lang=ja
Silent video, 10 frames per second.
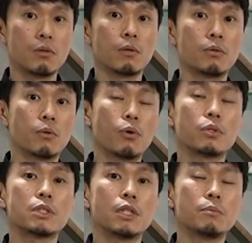あの
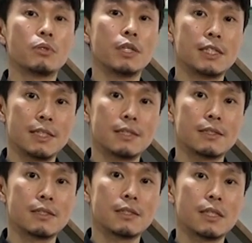コロッセウムの石っ
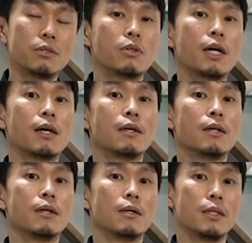ていうのが
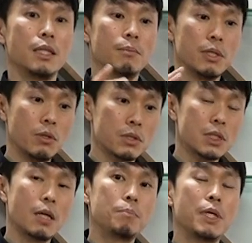今の
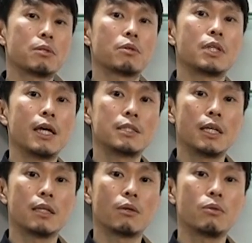サンピエトロ大
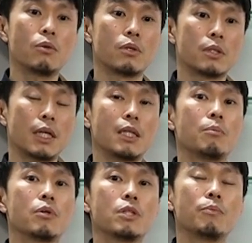聖堂の建
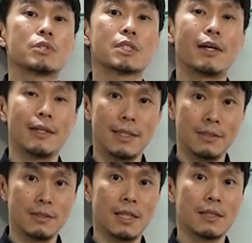物にも使われてい
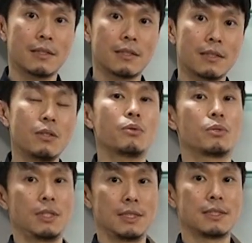るんだっていう
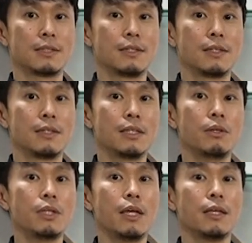ことです。な
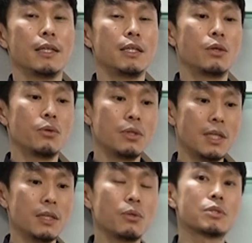のでいろん
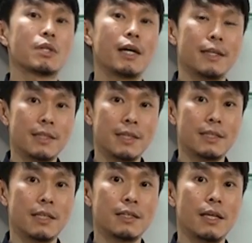な要素が入ってき
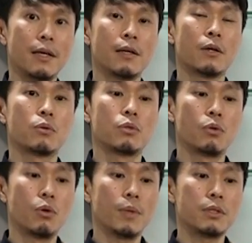ていてこの
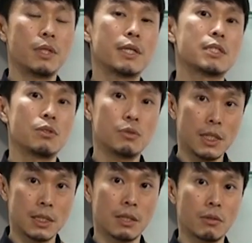ローマの歴史の
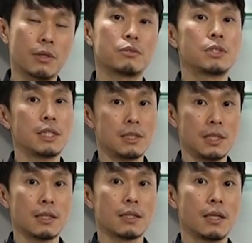深さとか複雑
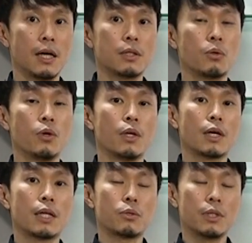さあと
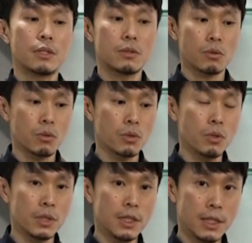カトリックのこ
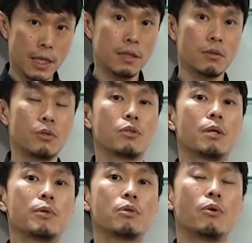の威厳というよう
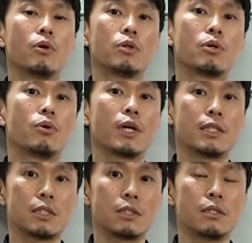なものを表
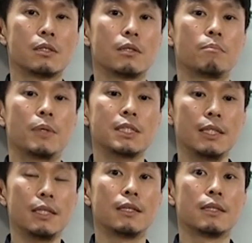現するまさ
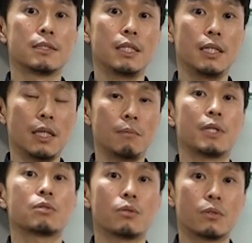に聖なる
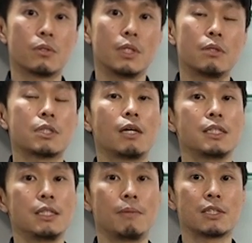場所にふさわ
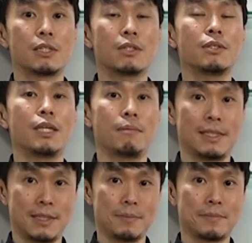しい場所だと言えま
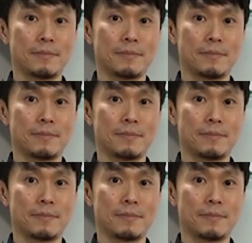す。